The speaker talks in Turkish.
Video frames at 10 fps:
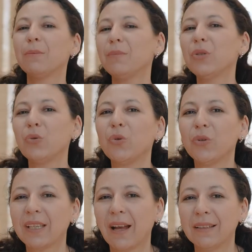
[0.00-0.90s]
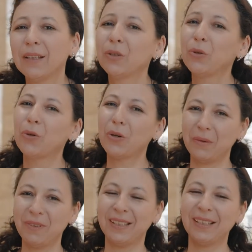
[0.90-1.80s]
biz uyurken
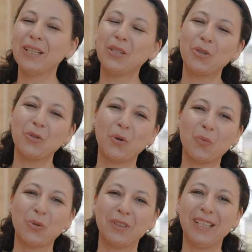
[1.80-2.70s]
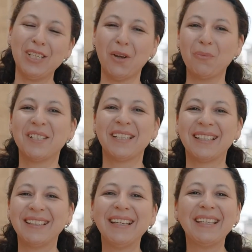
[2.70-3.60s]
görevini çok muhteşem bir
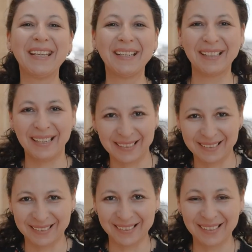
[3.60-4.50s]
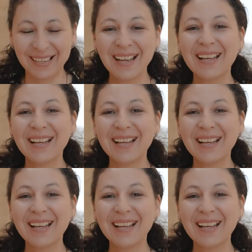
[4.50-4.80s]
şekilde yerine getirir.